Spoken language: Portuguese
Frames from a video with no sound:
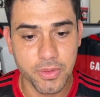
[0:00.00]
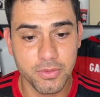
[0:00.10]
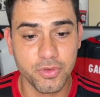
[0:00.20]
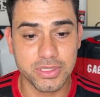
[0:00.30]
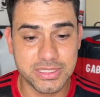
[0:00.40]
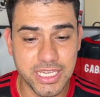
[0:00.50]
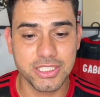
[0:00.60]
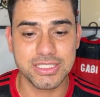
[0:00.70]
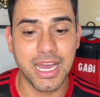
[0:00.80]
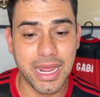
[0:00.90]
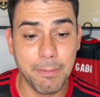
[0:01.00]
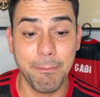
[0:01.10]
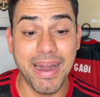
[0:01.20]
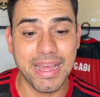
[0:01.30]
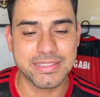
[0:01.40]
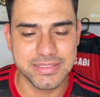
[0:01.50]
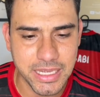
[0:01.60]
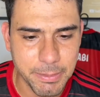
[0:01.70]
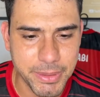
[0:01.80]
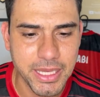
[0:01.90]
Você estará para
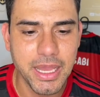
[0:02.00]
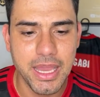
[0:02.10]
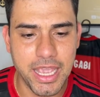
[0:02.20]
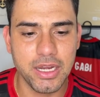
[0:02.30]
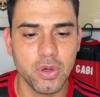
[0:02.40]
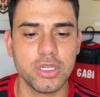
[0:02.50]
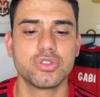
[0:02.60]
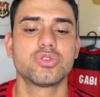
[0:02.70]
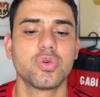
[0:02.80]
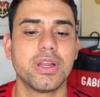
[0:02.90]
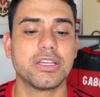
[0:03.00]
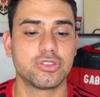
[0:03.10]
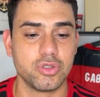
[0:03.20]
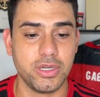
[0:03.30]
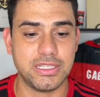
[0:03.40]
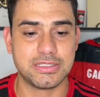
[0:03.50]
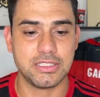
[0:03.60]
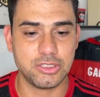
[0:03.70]
sempre em nossos corações.